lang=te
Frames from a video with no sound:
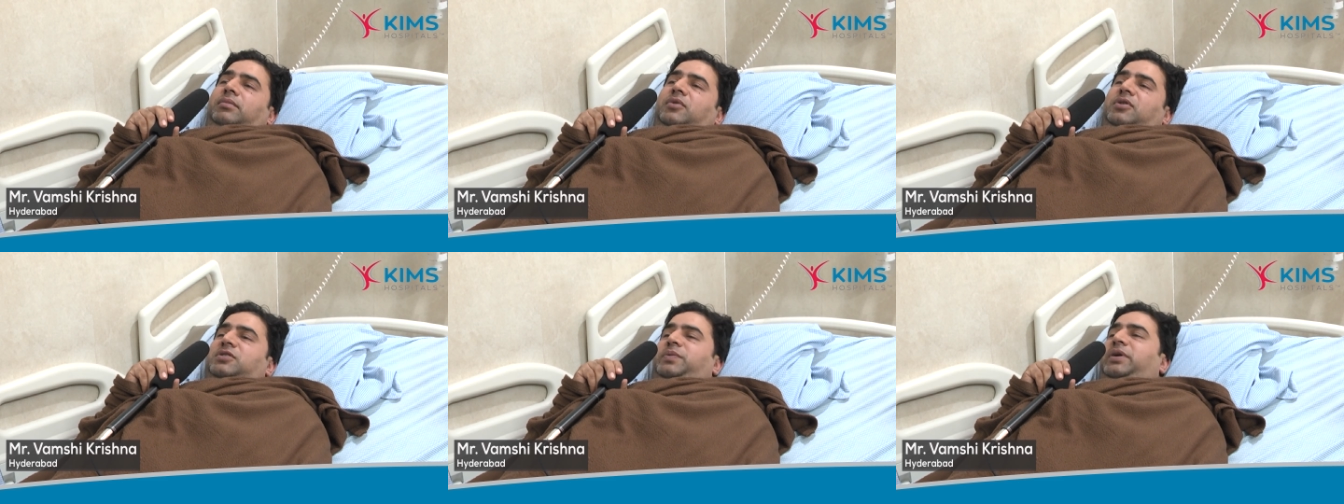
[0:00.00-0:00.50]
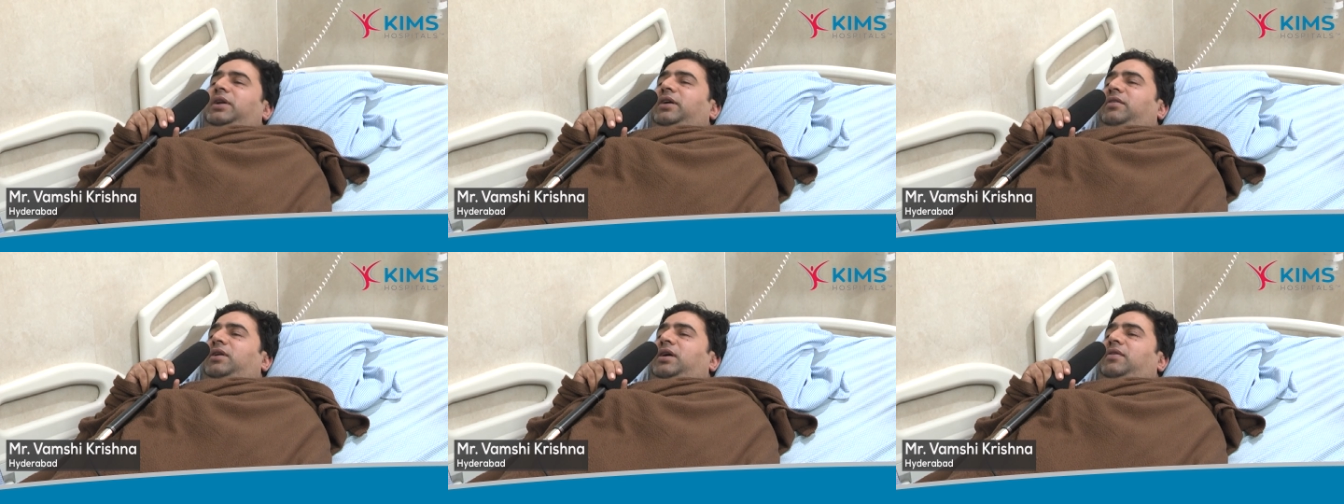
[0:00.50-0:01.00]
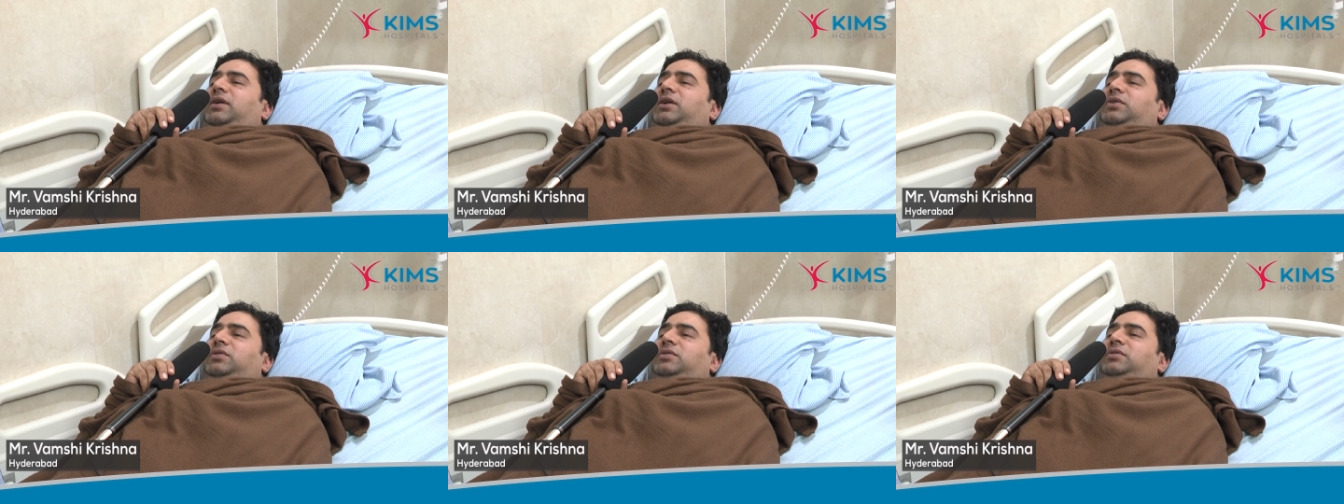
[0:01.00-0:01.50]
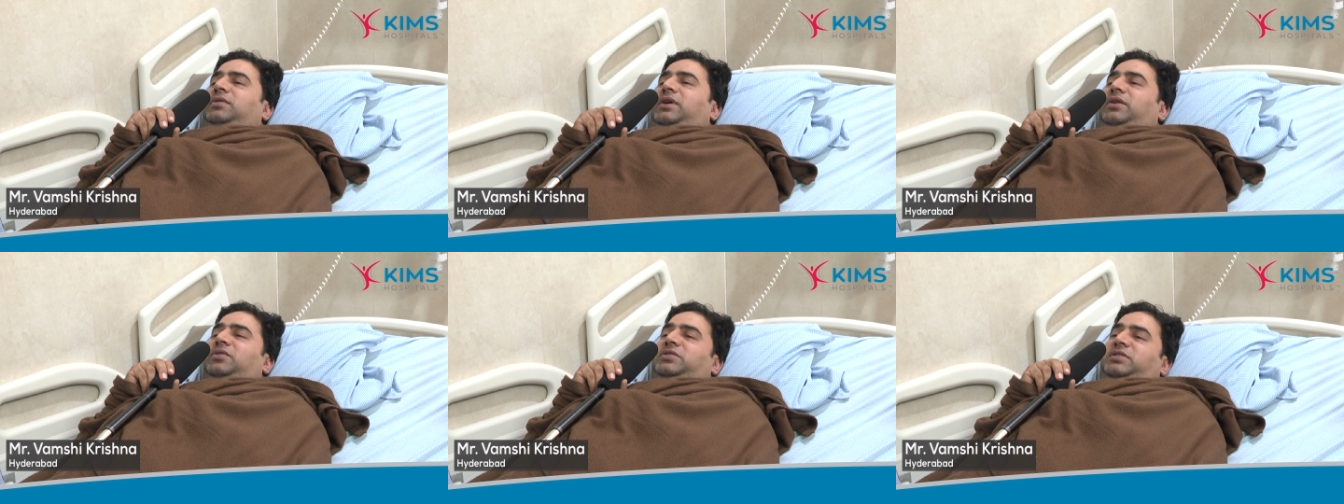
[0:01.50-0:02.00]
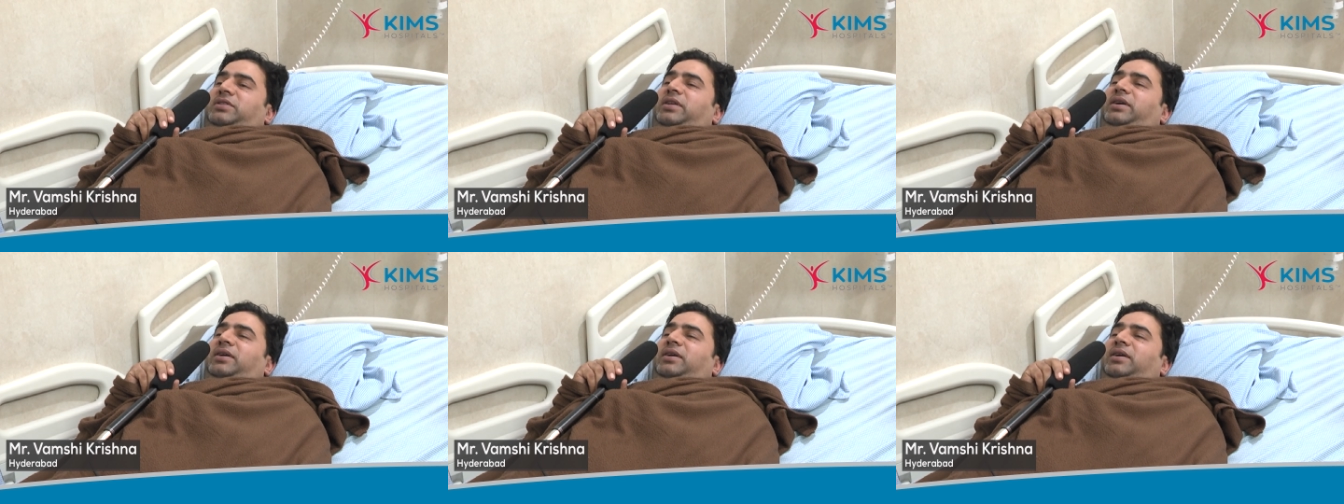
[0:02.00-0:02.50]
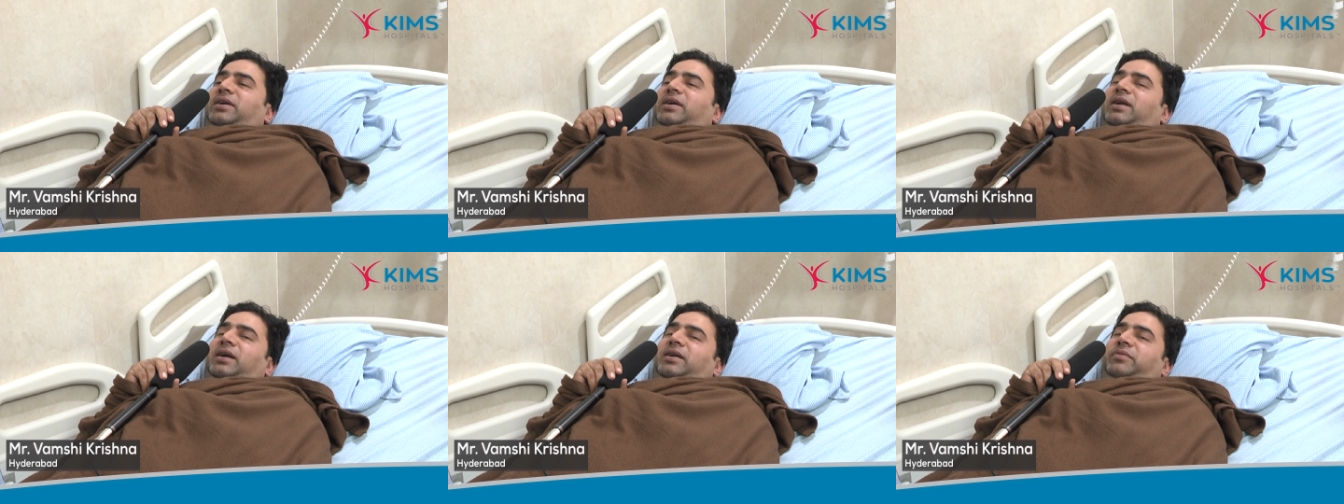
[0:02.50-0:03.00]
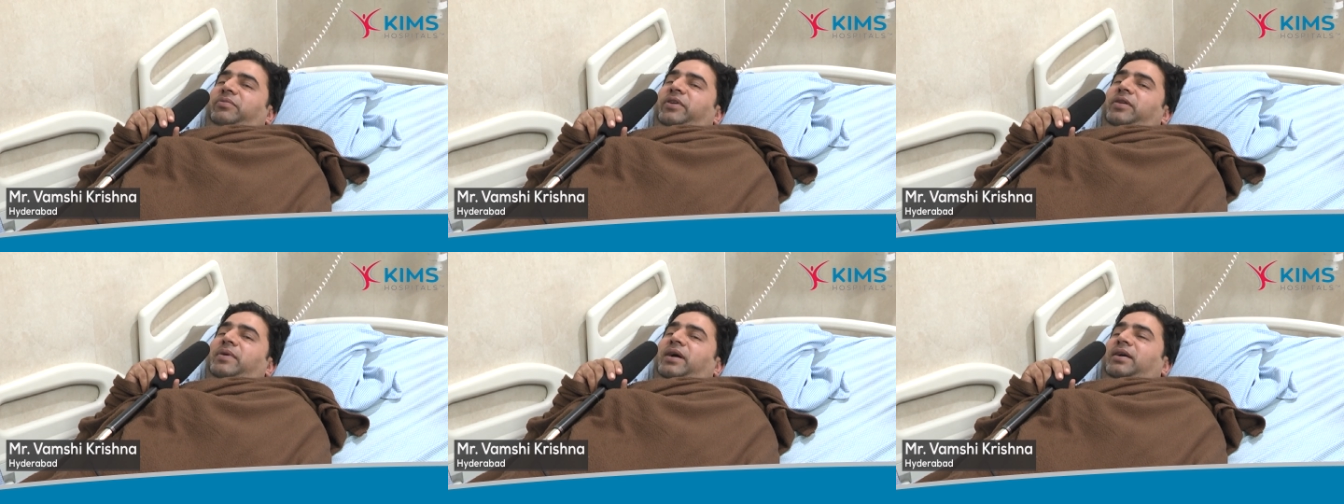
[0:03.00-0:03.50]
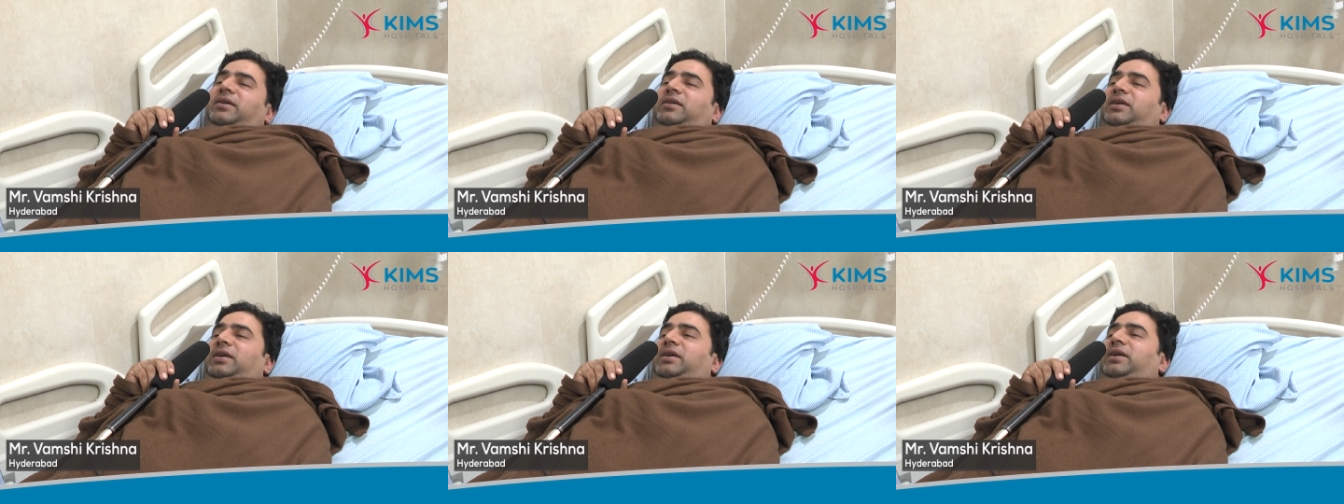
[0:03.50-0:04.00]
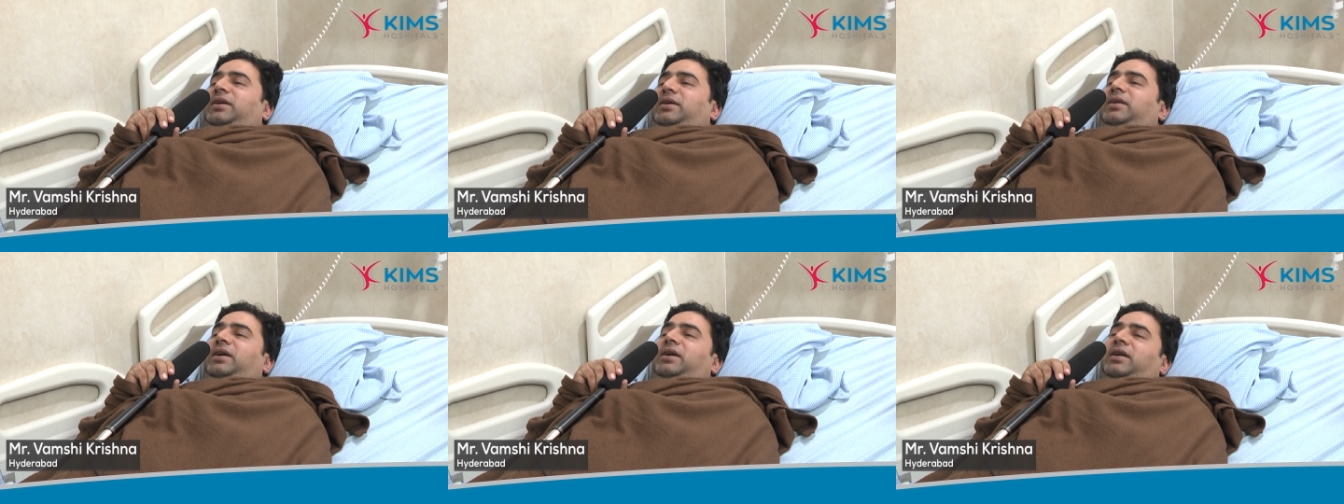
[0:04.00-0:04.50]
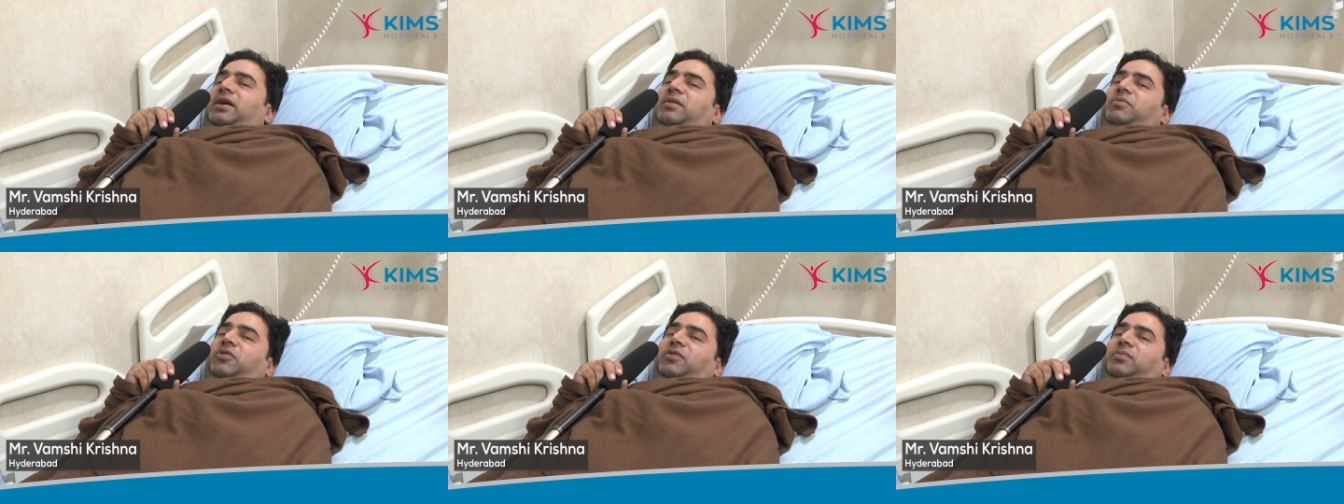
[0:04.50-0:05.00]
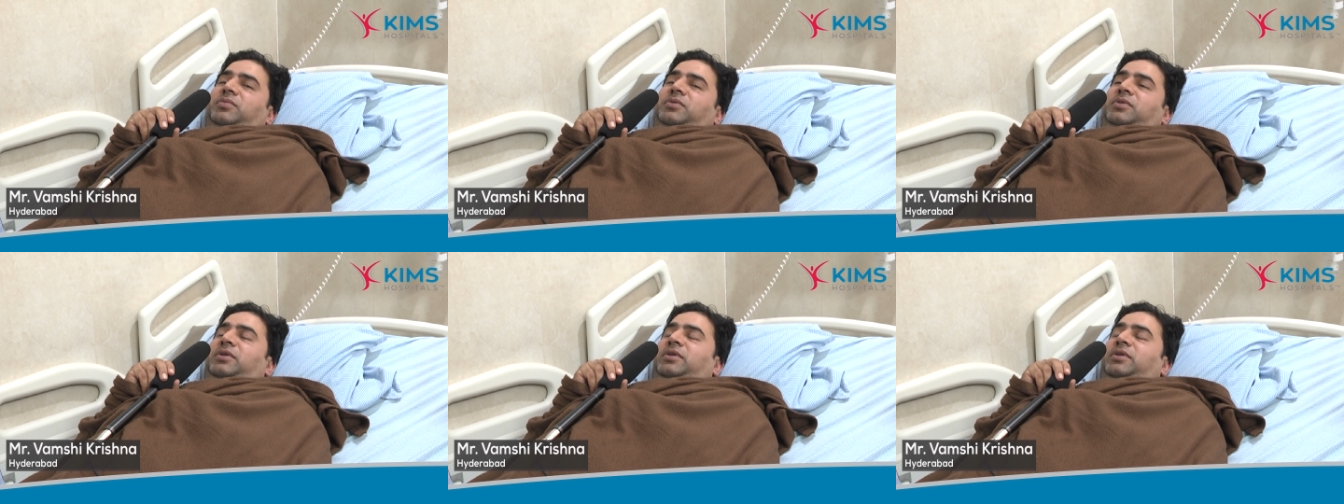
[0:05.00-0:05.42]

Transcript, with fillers: హాస్పిటల్కి ఎవరు రావాలనుకోరు కానీ వస్తే ఇలాంటి ఫీడ్బ్యాక్ అంటే ఇలాంటి అనుభవము